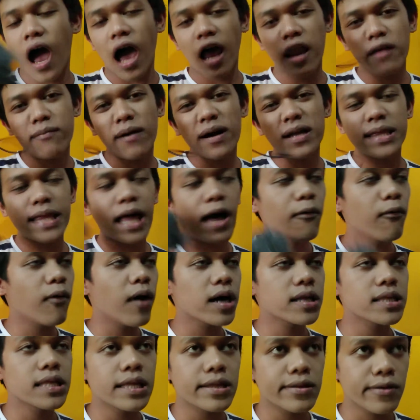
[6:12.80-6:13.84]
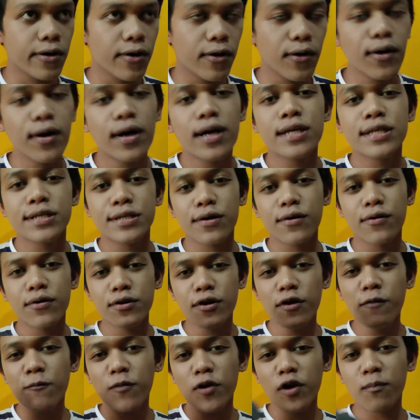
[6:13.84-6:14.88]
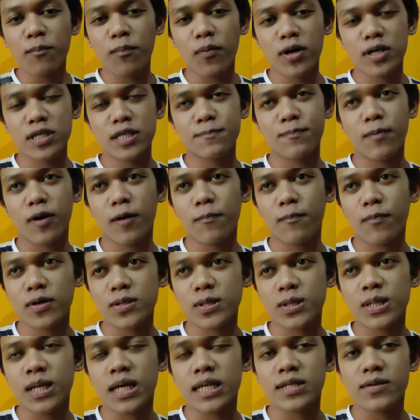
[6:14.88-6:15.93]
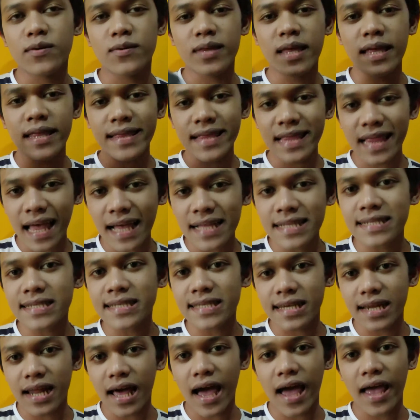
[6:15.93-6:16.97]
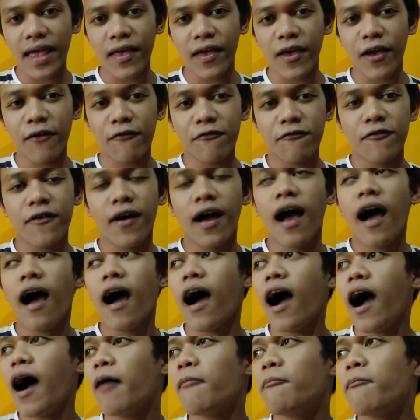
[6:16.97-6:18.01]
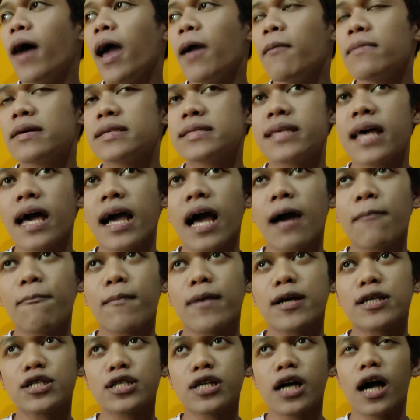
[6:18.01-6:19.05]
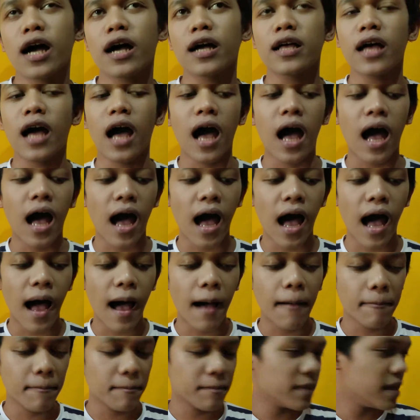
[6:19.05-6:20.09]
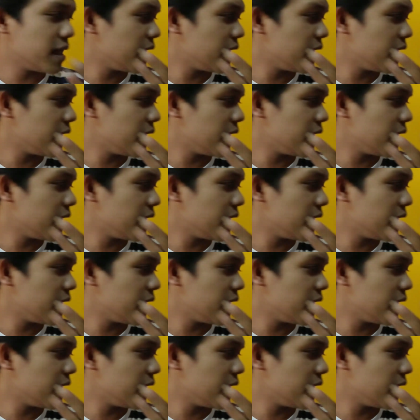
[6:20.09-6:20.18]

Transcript: ano bang tawag nito. So, yun po yung purpose niya. So, let's try if um, may masagap ba siyang um,